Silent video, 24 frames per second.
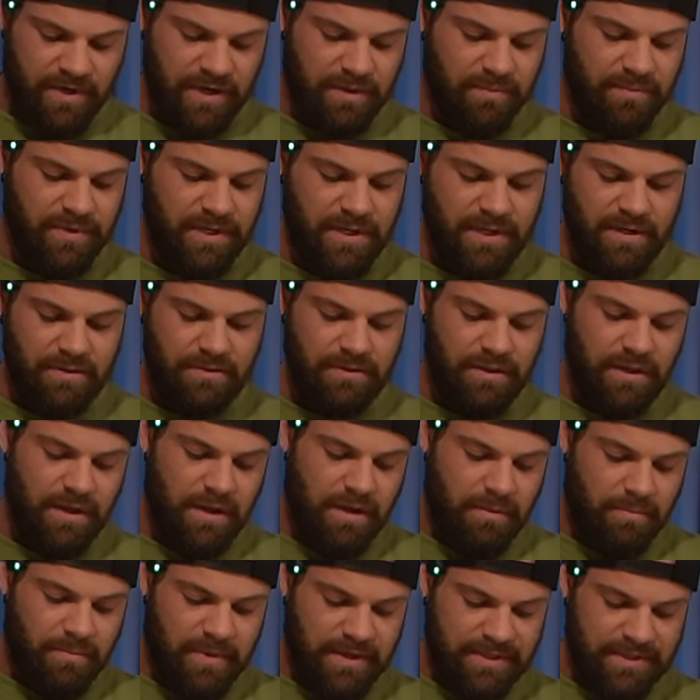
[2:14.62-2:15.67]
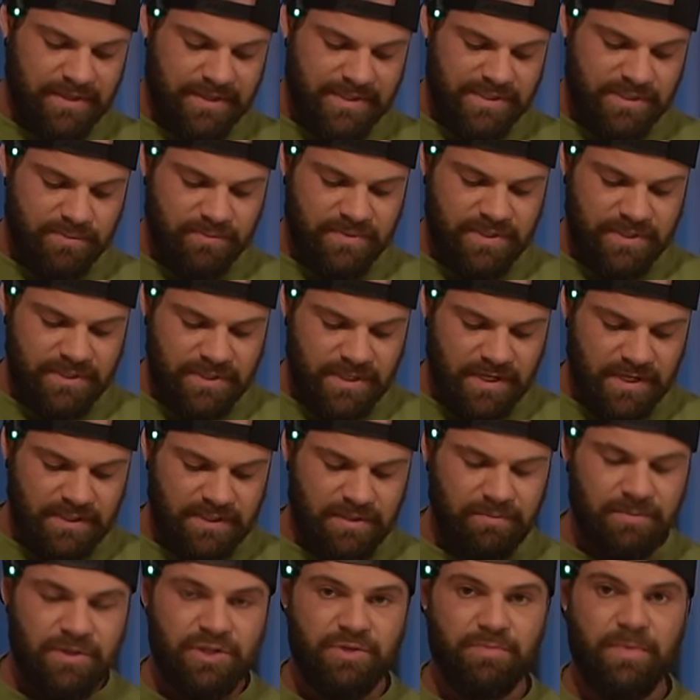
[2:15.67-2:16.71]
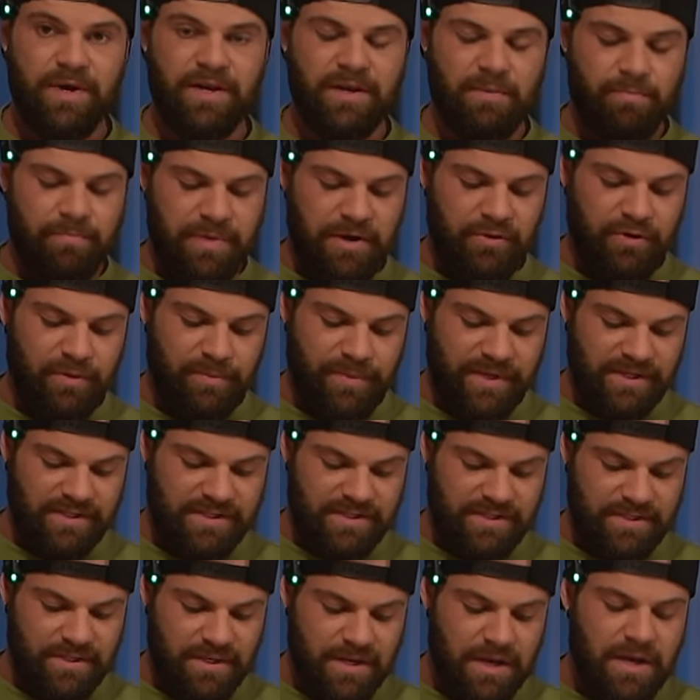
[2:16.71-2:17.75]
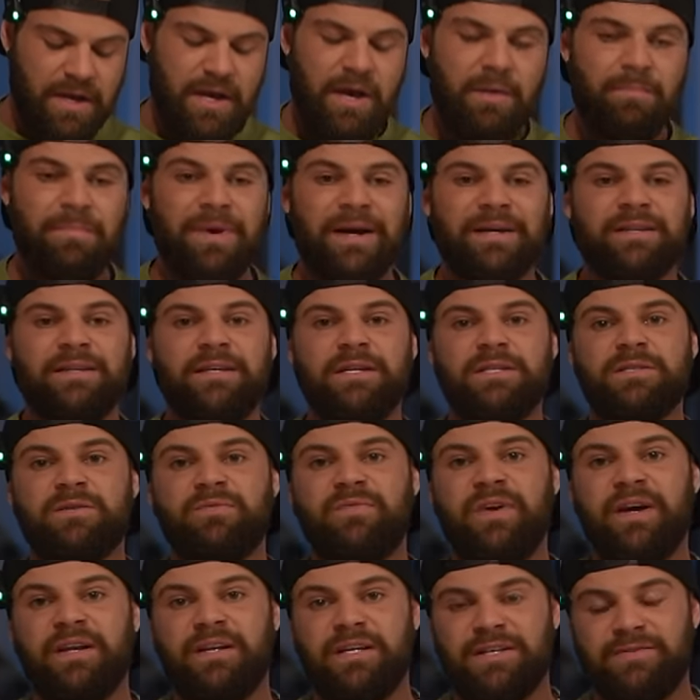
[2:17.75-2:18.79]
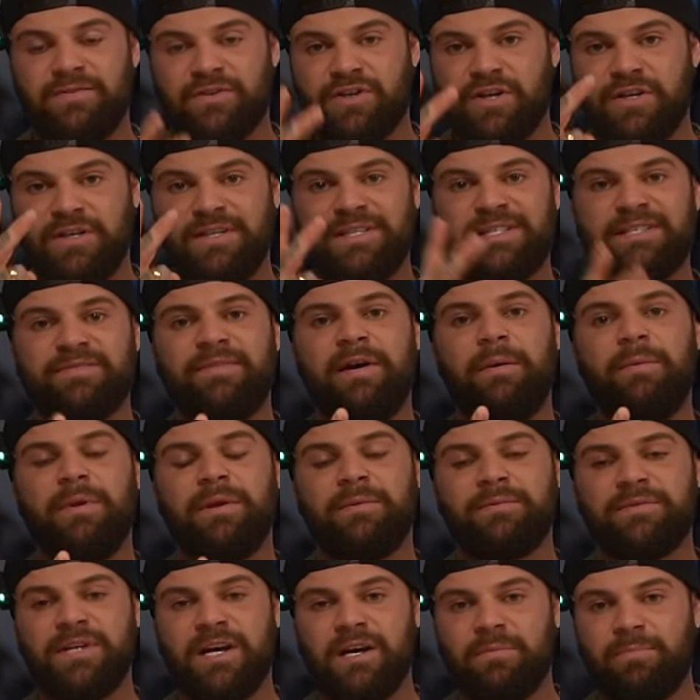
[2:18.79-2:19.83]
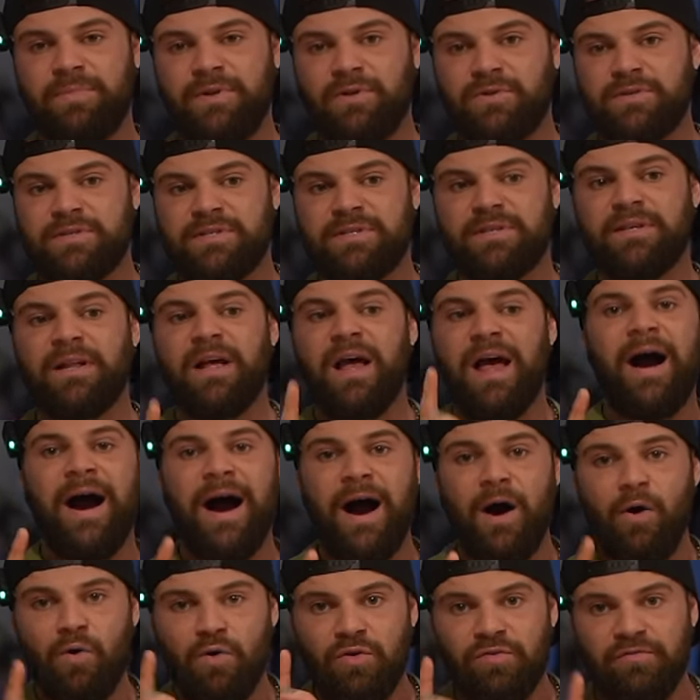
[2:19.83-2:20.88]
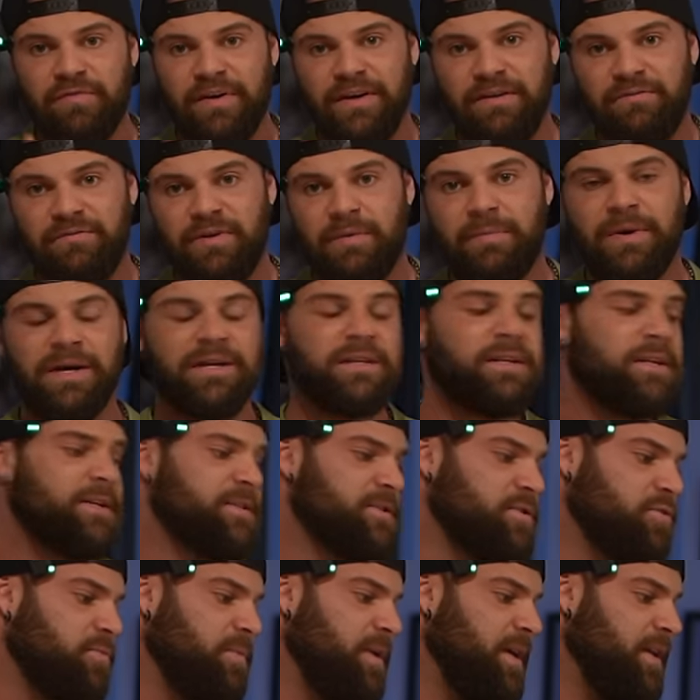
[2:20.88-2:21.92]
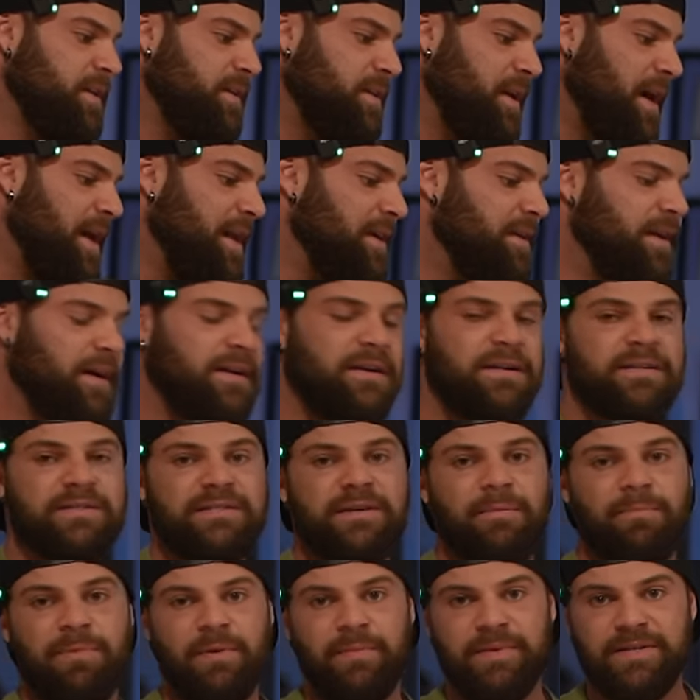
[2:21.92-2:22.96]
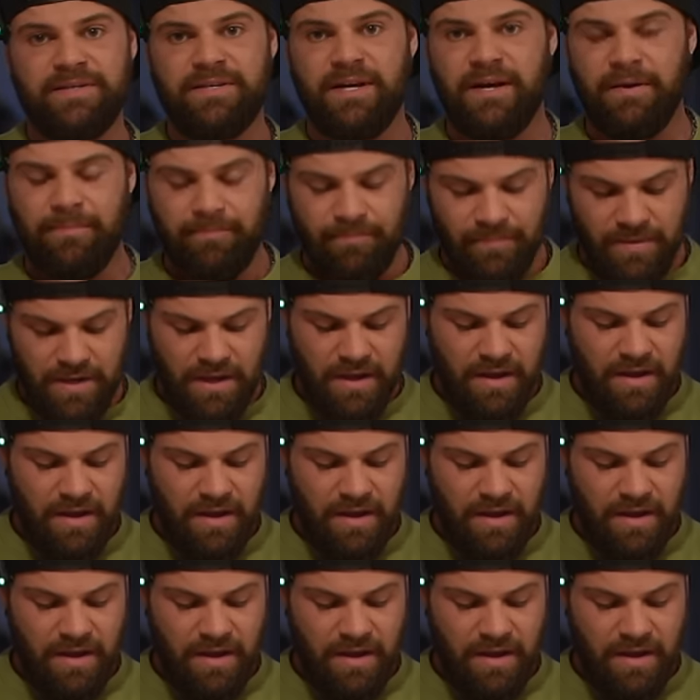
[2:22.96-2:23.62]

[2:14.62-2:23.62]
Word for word: Wir haben hier Magnesiumcitrat im Geschmack Berry Mix. Magnesium werde ich wahrscheinlich zweimal am Tag benutzen. Auch wenn wir Magnesium in allen anderen Supplements haben,